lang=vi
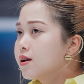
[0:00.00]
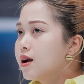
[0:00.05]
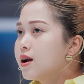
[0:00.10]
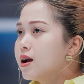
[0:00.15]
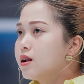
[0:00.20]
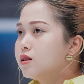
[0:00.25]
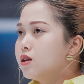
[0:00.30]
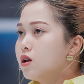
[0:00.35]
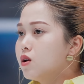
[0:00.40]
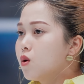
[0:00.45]
các
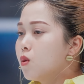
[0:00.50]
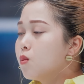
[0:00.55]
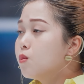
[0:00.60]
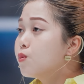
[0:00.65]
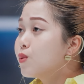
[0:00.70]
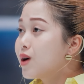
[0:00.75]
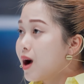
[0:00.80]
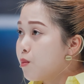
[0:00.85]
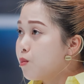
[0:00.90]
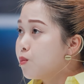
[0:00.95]
anh chị
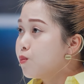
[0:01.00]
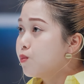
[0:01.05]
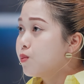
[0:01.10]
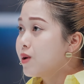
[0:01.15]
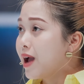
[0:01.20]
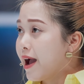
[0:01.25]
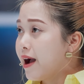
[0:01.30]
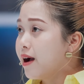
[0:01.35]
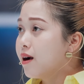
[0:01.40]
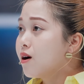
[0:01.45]
cũng cọc
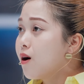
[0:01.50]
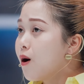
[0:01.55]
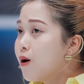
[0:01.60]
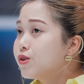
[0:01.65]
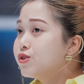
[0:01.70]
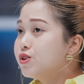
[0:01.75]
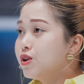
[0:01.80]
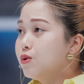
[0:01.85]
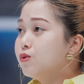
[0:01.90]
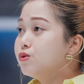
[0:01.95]
càng
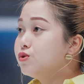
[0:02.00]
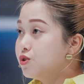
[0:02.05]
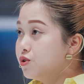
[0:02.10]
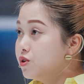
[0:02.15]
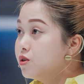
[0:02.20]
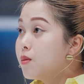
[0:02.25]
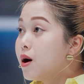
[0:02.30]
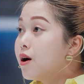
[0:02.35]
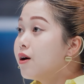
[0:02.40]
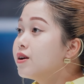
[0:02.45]
khó chịu
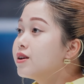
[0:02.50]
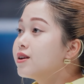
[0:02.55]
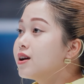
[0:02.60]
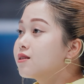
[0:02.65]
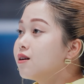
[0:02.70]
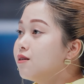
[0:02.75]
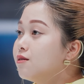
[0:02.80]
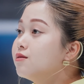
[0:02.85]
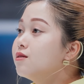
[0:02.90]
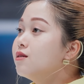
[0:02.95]
chửi bới
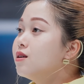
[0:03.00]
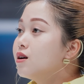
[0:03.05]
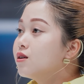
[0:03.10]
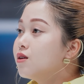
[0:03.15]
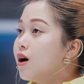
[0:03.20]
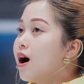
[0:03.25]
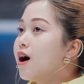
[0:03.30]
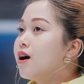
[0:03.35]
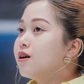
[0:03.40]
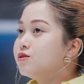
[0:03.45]
các thứ
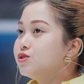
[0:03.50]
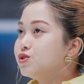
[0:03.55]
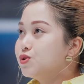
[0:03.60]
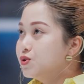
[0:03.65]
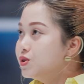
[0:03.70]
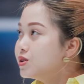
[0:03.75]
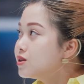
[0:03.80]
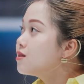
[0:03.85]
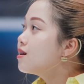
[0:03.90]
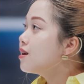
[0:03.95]
à,
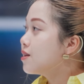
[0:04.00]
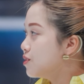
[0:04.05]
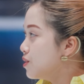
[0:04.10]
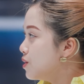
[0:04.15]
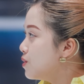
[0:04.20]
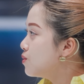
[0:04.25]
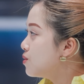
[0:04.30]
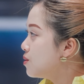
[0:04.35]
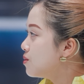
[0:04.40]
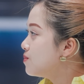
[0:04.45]
chửi rất là
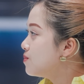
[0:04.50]
nhiều luôn